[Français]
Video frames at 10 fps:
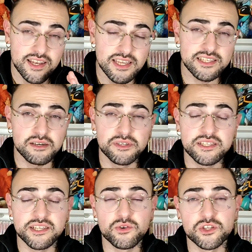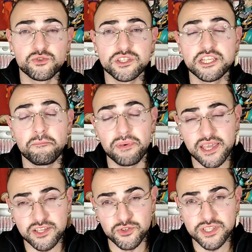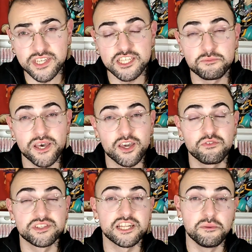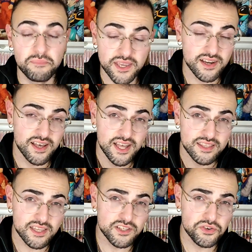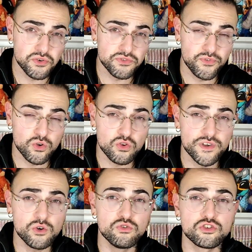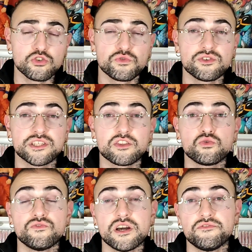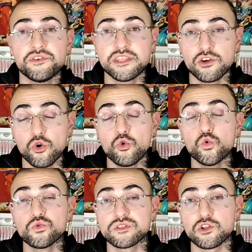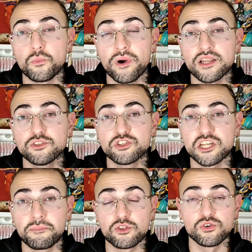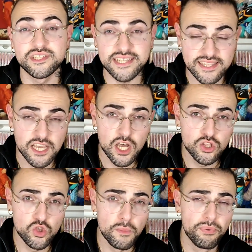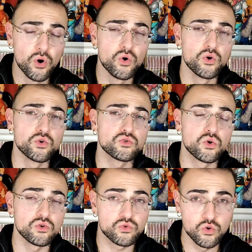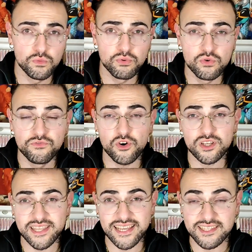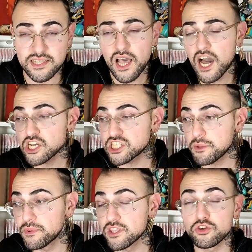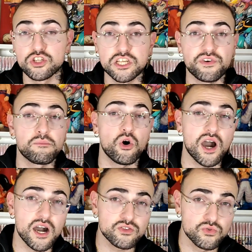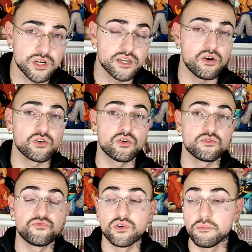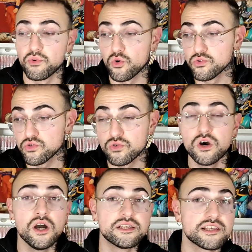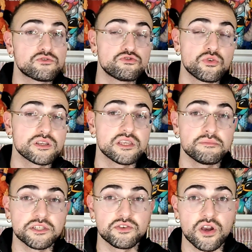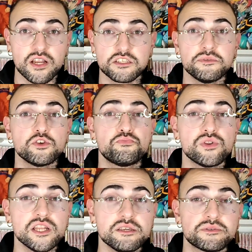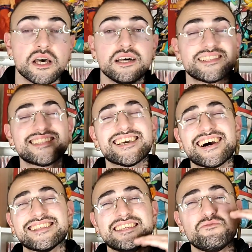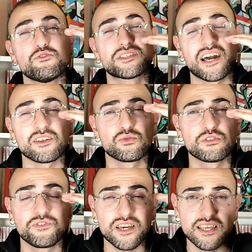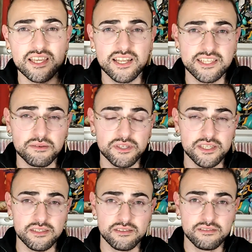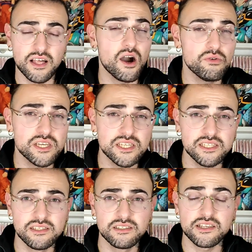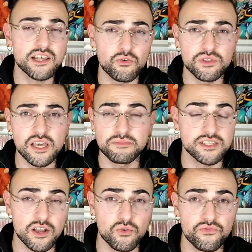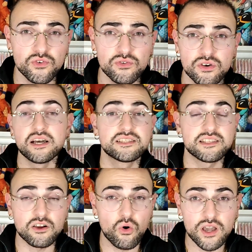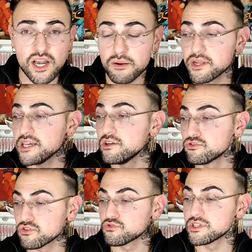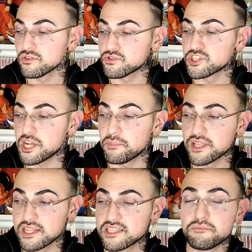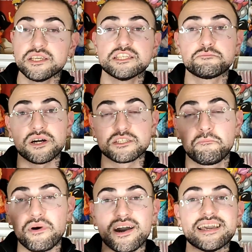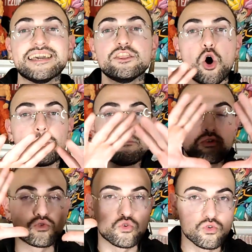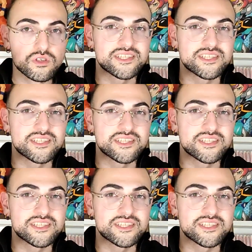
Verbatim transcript: Les amis, salut à tous, c'est Pegasus et j'espère que vous allez bien. Très heureux de vous retrouver aujourd'hui dans cette nouvelle vidéo où nous allons parler du chapitre 7 de Boruto to Blue Vortex. Un chapitre que j'ai vraiment adoré encore une fois. Boruto, ça a toujours été une masterclass mais depuis l'ellipse, c'est un niveau stratosphérique les amis. Ah oui C'est ça qu'on aime, c'est ça qu'on veut C'est incroyable Et aujourd'hui, dans ce chapitre, les amis, il se passe pas énormément de trucs,